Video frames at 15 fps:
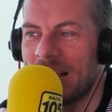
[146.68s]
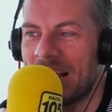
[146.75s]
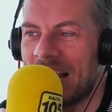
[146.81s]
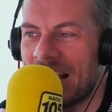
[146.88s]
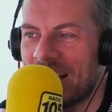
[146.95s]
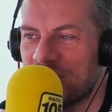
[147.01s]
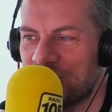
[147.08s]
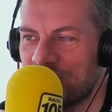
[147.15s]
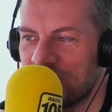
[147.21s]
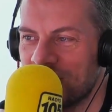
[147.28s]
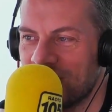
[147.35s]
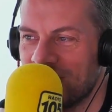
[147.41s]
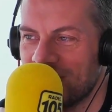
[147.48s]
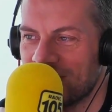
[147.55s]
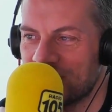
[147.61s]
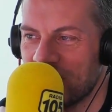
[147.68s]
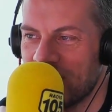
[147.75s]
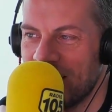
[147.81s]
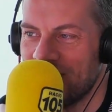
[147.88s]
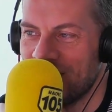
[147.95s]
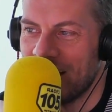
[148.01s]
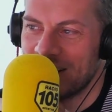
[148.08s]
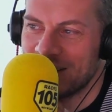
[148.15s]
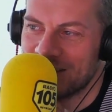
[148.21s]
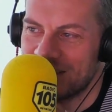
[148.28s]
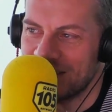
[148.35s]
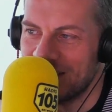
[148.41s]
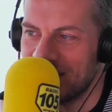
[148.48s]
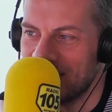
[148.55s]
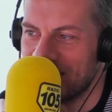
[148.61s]
le leggi? Eh, c'è
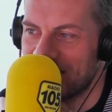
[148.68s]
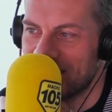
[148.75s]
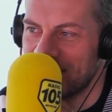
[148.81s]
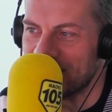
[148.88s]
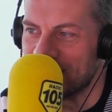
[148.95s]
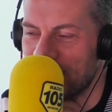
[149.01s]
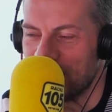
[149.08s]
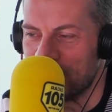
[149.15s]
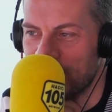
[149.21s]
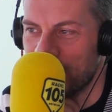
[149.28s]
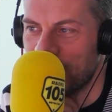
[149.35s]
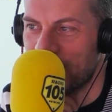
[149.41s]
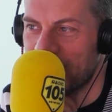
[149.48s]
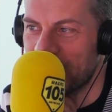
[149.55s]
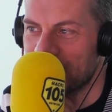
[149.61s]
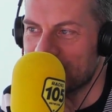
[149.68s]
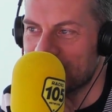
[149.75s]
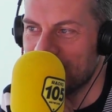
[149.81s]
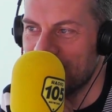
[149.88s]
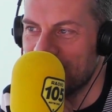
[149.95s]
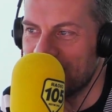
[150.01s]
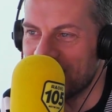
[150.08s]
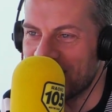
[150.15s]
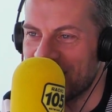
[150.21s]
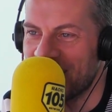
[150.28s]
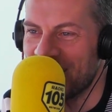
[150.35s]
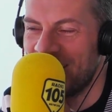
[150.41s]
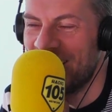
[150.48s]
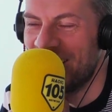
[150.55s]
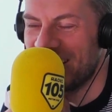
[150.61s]
l'avanti Cristo certo. e il certo. dopo Cristo certo.
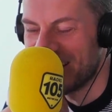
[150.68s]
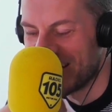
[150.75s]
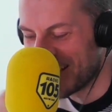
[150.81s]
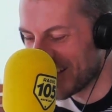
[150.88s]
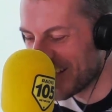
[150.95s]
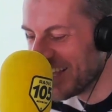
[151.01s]
e, eh,